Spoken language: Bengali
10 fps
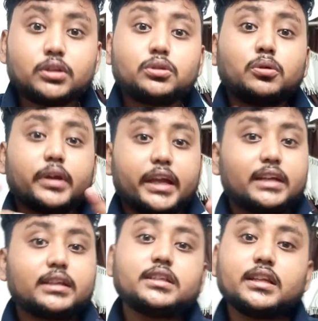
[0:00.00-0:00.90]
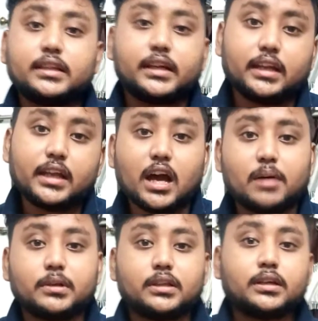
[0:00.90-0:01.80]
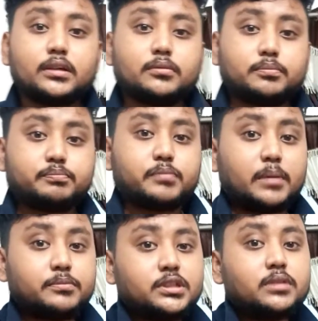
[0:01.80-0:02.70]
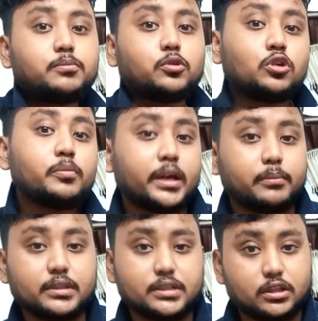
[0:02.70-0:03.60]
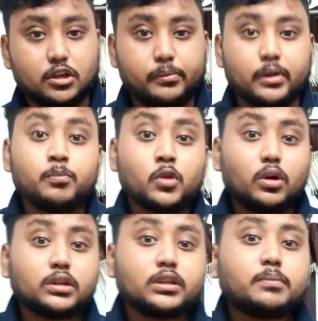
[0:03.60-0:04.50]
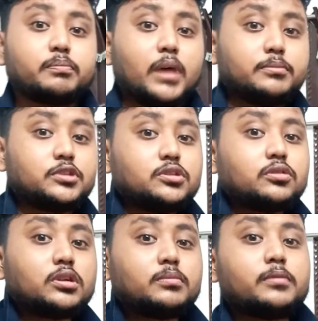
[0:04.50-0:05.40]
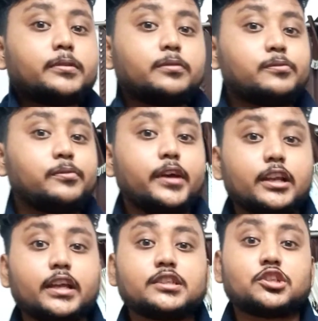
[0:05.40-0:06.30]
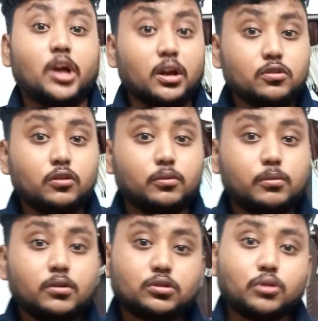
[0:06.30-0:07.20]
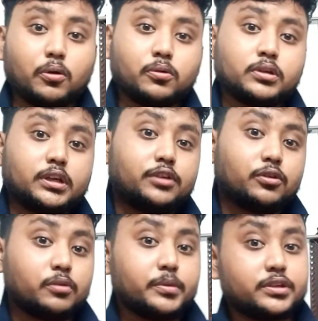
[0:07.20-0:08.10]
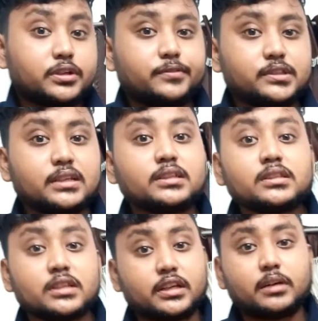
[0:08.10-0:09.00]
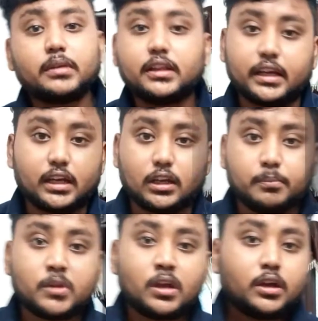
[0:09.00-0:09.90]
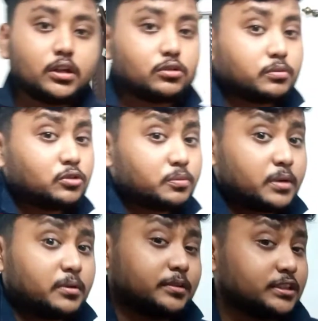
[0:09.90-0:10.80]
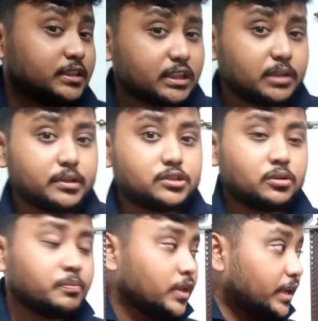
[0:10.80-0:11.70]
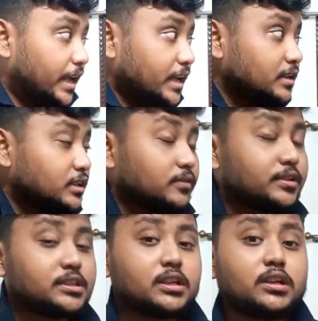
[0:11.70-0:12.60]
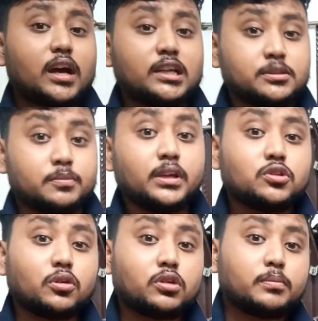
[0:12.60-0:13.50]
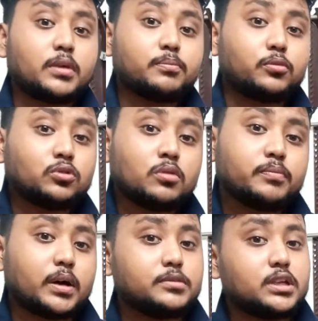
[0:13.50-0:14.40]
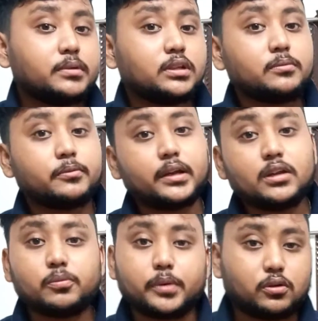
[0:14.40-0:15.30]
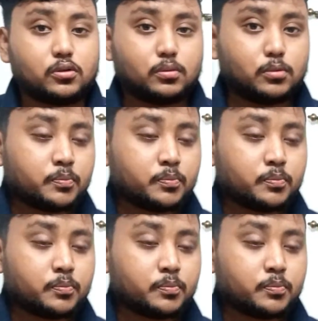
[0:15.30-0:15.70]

তো এটা জানতে গেলে আমাদের পাবজির প্রথমে একবার যেতে হবে অর্থাৎ পাবজি যখন আমরা আমাদের মোবাইলে স্টার্ট করব তখন কীরকম ইন্টারফেস আছে সেটা একবার দেখে নিই তো তোমরা আমার কাছে দেখতে পাচ্ছ এই ইন্টারফেসটা আসবে যখন আমরা প্রথম পাবজি আমাদের মোবাইলে ওপেন করব।